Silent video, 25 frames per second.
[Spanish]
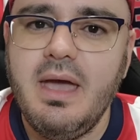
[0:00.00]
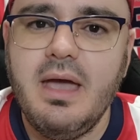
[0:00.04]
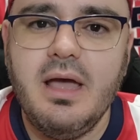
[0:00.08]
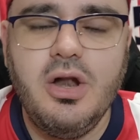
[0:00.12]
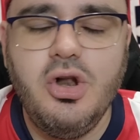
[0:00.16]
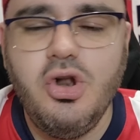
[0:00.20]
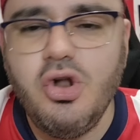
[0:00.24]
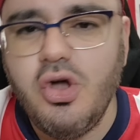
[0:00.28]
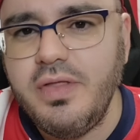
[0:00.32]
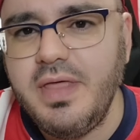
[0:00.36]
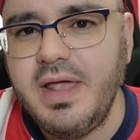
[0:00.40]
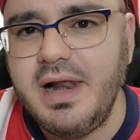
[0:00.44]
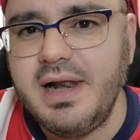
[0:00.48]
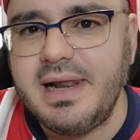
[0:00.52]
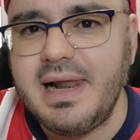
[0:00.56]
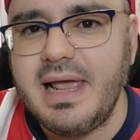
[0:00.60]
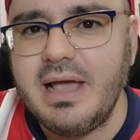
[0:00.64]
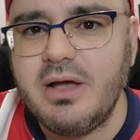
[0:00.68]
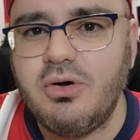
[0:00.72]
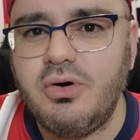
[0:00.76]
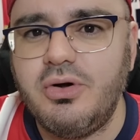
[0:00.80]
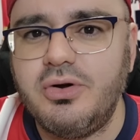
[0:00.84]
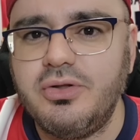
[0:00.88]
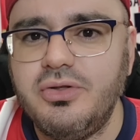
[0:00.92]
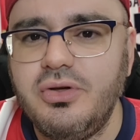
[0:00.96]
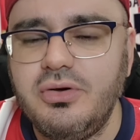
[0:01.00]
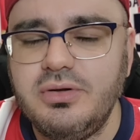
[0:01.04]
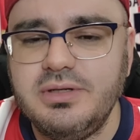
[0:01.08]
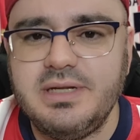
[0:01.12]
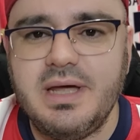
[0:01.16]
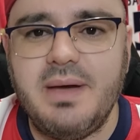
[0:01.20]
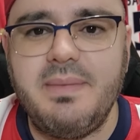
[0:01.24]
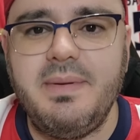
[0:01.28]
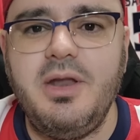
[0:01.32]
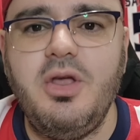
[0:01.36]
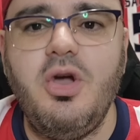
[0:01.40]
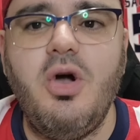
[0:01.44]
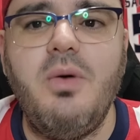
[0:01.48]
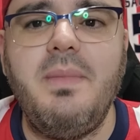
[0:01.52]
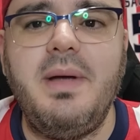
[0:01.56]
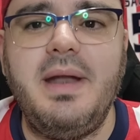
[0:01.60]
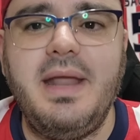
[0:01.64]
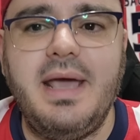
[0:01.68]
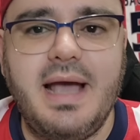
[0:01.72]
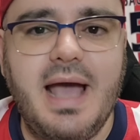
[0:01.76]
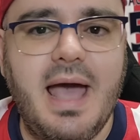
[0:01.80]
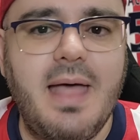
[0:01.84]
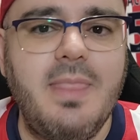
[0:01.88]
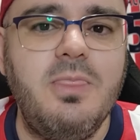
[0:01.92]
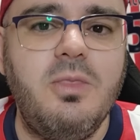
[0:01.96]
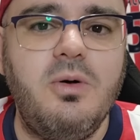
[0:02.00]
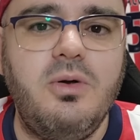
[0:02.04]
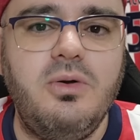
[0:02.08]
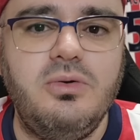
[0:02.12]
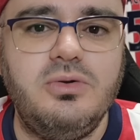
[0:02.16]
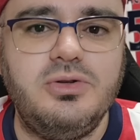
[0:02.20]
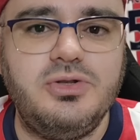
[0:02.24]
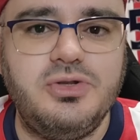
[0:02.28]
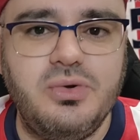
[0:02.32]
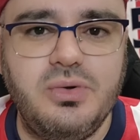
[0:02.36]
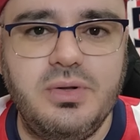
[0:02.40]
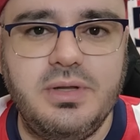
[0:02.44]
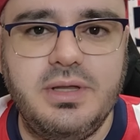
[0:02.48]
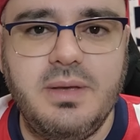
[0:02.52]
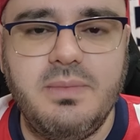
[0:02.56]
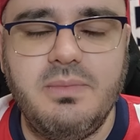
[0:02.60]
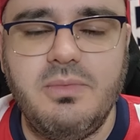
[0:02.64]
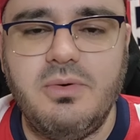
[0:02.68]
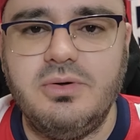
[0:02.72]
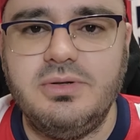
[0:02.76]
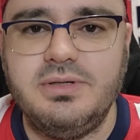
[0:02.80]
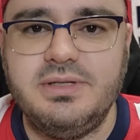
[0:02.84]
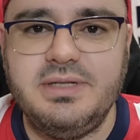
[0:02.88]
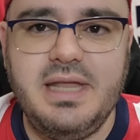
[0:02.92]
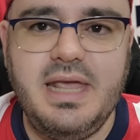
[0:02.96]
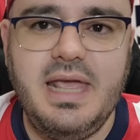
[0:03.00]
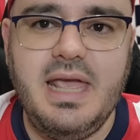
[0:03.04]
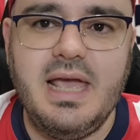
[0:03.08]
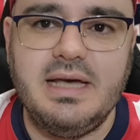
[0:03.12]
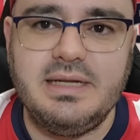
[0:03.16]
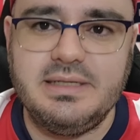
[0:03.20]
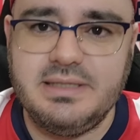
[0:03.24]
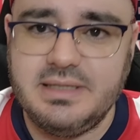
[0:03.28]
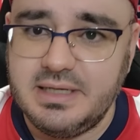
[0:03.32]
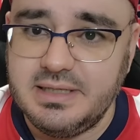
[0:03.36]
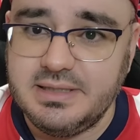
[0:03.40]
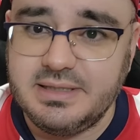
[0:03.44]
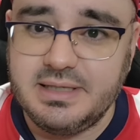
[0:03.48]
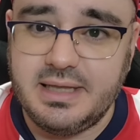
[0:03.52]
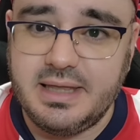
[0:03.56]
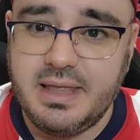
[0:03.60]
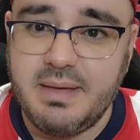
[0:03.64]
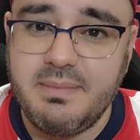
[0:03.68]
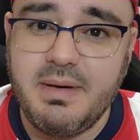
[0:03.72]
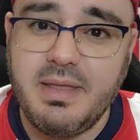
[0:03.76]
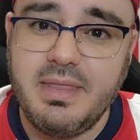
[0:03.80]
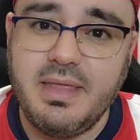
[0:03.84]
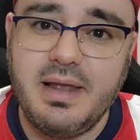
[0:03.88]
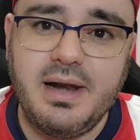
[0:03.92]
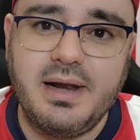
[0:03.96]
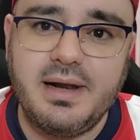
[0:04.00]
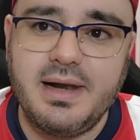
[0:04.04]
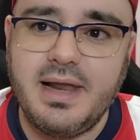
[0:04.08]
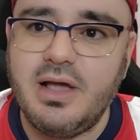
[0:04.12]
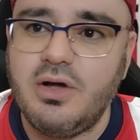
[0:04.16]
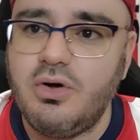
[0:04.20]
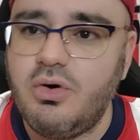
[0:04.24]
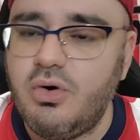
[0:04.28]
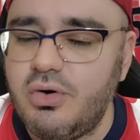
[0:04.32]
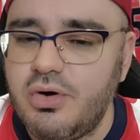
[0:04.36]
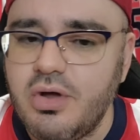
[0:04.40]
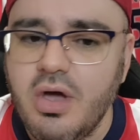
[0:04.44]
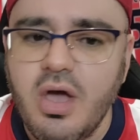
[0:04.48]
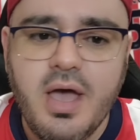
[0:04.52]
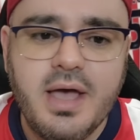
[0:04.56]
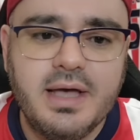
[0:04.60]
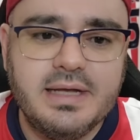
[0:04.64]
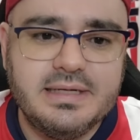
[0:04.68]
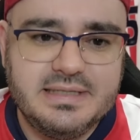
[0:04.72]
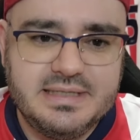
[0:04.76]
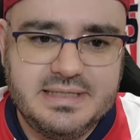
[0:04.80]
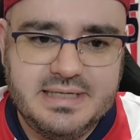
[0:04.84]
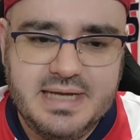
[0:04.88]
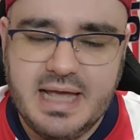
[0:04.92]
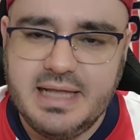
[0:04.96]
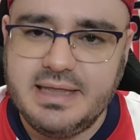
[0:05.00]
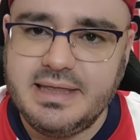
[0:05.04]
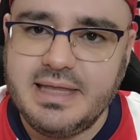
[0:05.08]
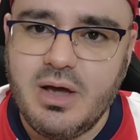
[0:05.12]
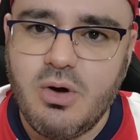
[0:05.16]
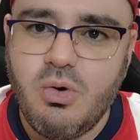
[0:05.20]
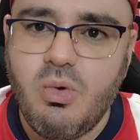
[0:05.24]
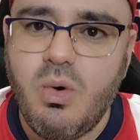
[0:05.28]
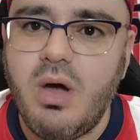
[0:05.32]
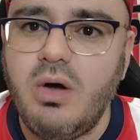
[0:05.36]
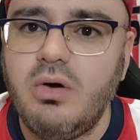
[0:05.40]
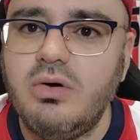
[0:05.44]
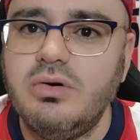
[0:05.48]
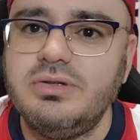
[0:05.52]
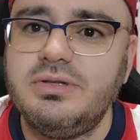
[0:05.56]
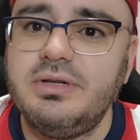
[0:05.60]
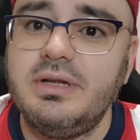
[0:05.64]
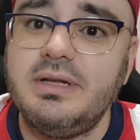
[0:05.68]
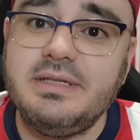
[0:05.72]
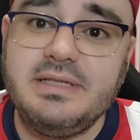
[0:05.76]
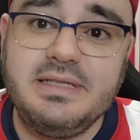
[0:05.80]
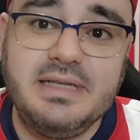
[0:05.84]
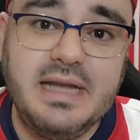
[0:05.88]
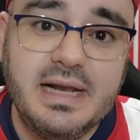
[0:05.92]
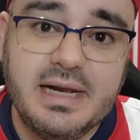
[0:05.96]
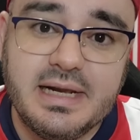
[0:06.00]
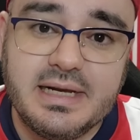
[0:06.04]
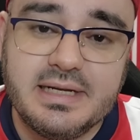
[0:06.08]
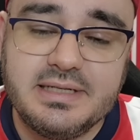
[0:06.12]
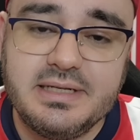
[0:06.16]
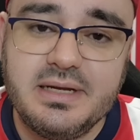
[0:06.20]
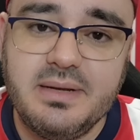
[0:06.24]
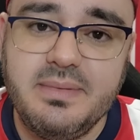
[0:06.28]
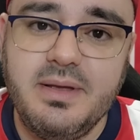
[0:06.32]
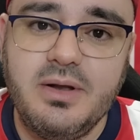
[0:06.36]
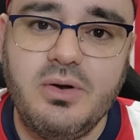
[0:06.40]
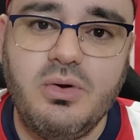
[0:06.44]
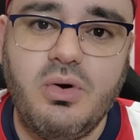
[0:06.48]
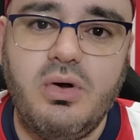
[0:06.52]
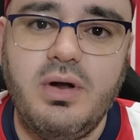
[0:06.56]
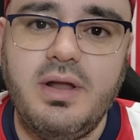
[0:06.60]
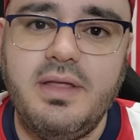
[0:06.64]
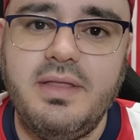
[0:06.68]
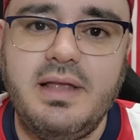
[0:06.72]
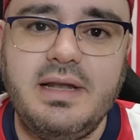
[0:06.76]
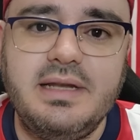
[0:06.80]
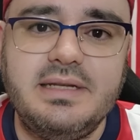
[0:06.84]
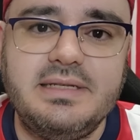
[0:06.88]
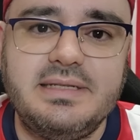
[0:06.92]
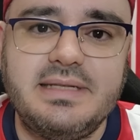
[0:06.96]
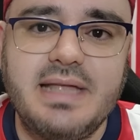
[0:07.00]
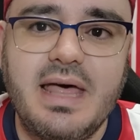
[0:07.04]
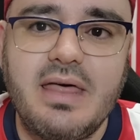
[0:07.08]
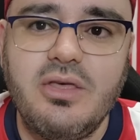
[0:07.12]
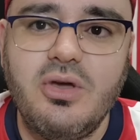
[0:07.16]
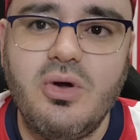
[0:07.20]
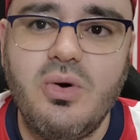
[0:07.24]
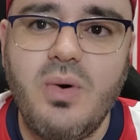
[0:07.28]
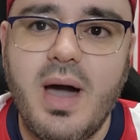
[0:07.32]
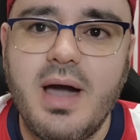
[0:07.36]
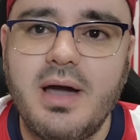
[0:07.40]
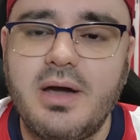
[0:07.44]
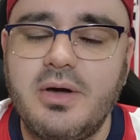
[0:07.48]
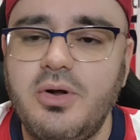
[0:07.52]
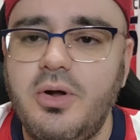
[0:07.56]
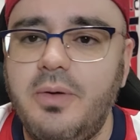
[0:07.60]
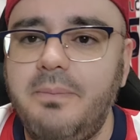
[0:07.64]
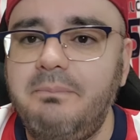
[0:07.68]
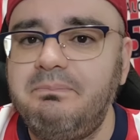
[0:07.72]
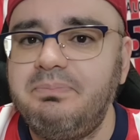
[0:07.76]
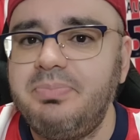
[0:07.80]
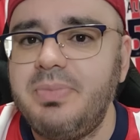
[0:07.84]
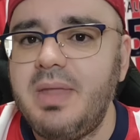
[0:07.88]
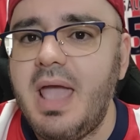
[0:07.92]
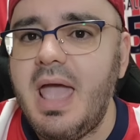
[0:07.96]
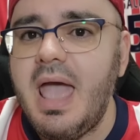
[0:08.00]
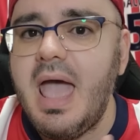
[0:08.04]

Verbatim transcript: Lo del récord, ¿no? Se ha venido manejando en los últimos días este tema del récord. Siete juegos sin recibir gol en el estadio Akron.